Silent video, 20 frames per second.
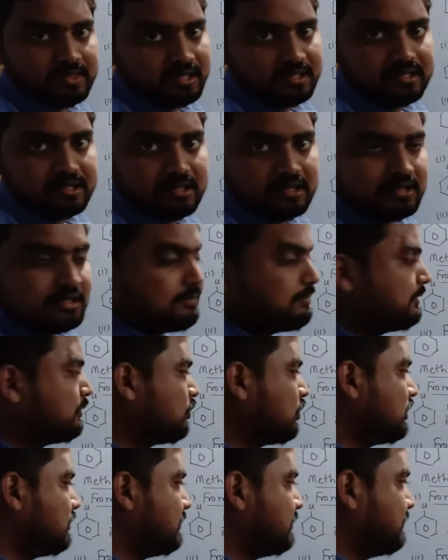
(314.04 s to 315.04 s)
ठीक है ये
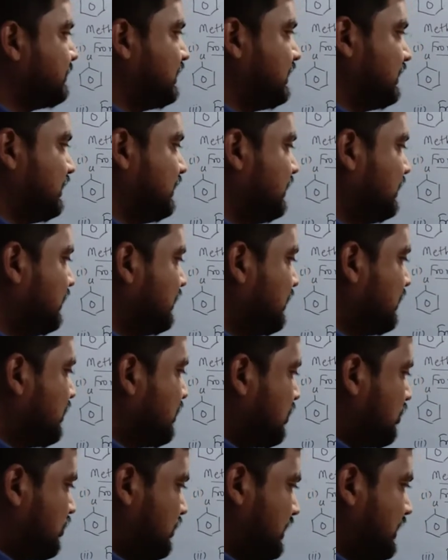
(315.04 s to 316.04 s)
फिनॉल हमें मिलेंगे
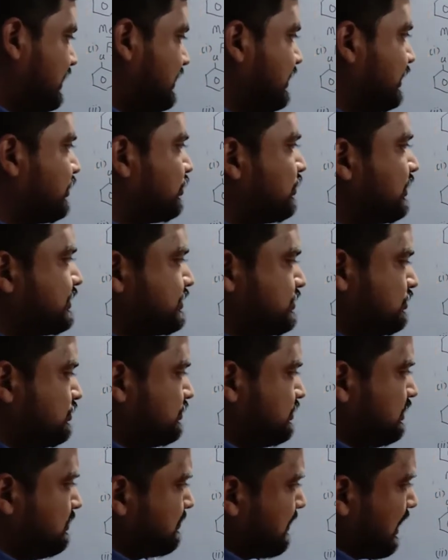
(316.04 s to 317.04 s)
और
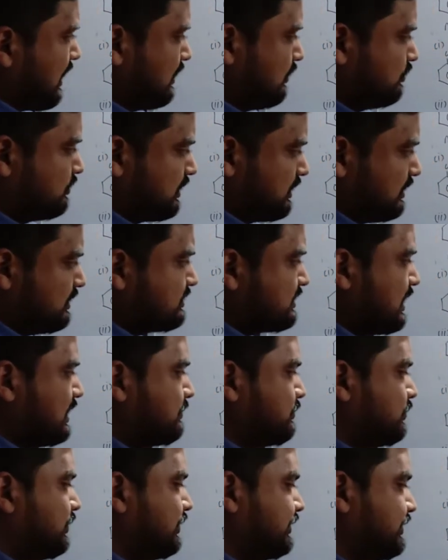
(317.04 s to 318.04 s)
Na2SO3 बाहर हो जाते हैं
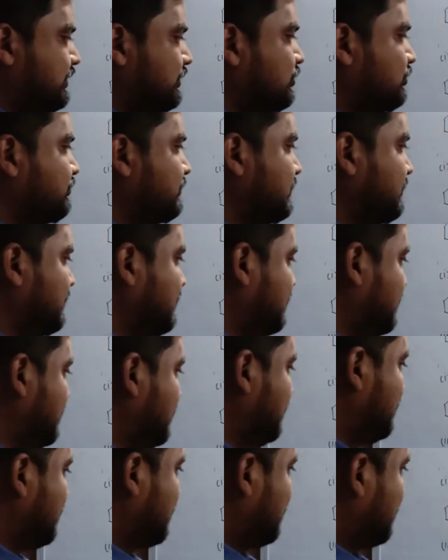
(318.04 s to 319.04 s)
साइड प्रोडक्ट के रूप में मिलते
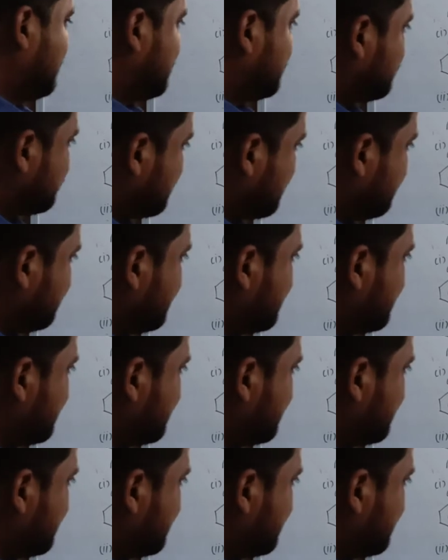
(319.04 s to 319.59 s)
हैं तो ये भी